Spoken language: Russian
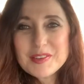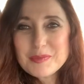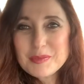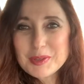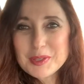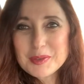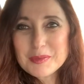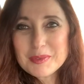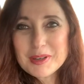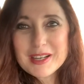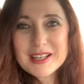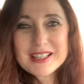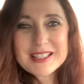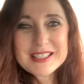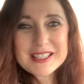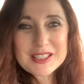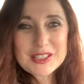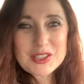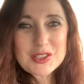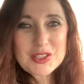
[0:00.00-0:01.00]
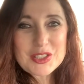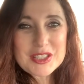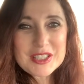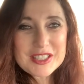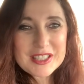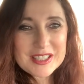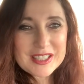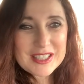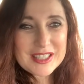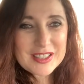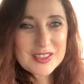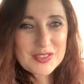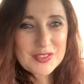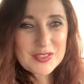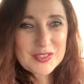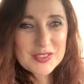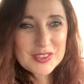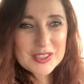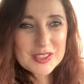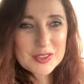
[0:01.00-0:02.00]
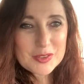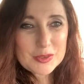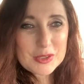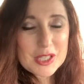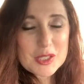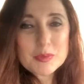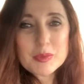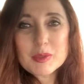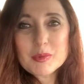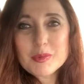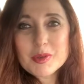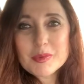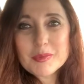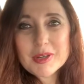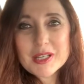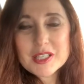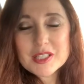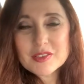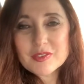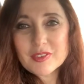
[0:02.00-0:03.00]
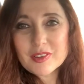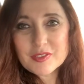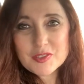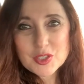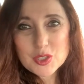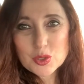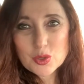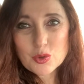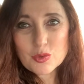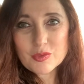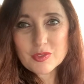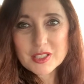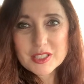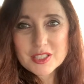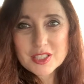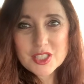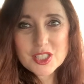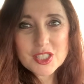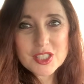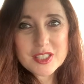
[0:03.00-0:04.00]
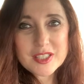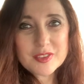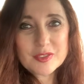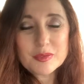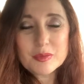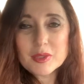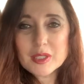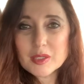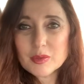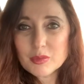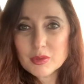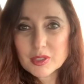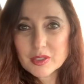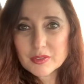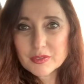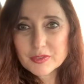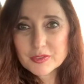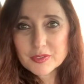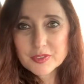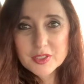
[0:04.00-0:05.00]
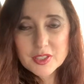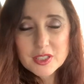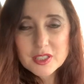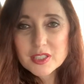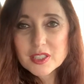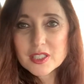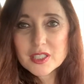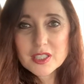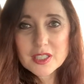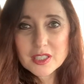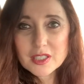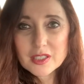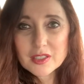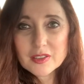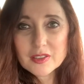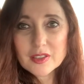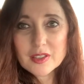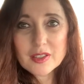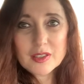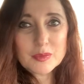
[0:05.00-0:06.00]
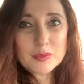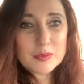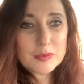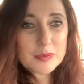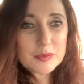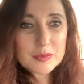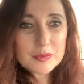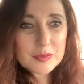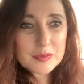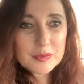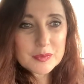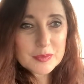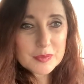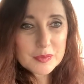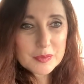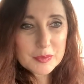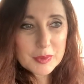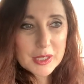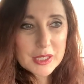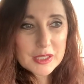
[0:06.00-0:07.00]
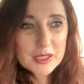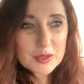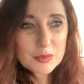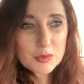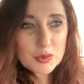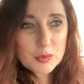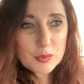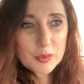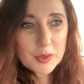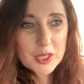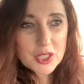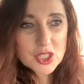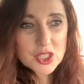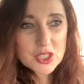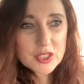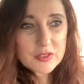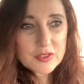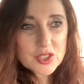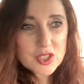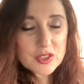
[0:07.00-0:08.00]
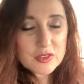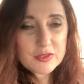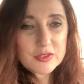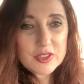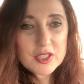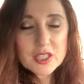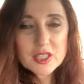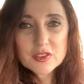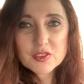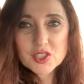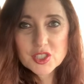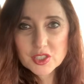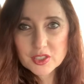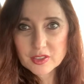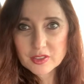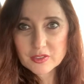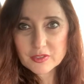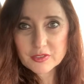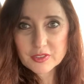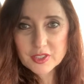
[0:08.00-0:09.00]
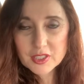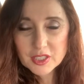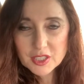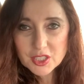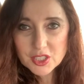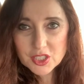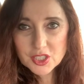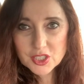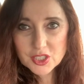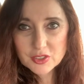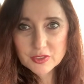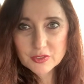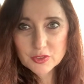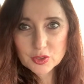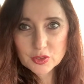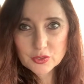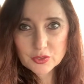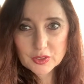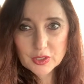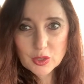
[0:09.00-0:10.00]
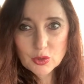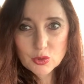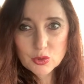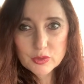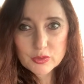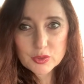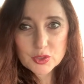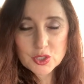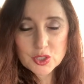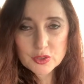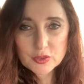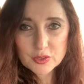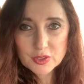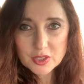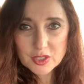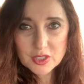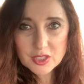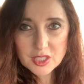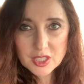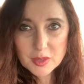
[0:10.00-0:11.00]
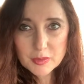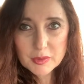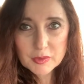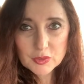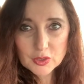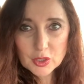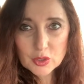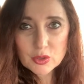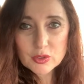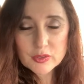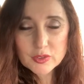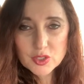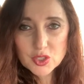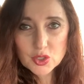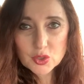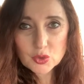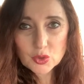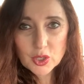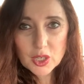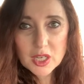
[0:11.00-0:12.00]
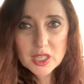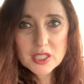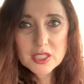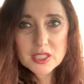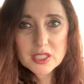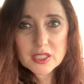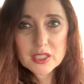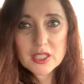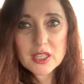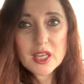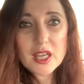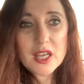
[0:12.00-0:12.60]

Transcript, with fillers: Понимаете? То есть э, э, у нас был минимализм во всем, в одежде, в мебели, в еде. Э, поэтому проживший, выросший, выросший вот в такой вот системе, в такой вот ситуации,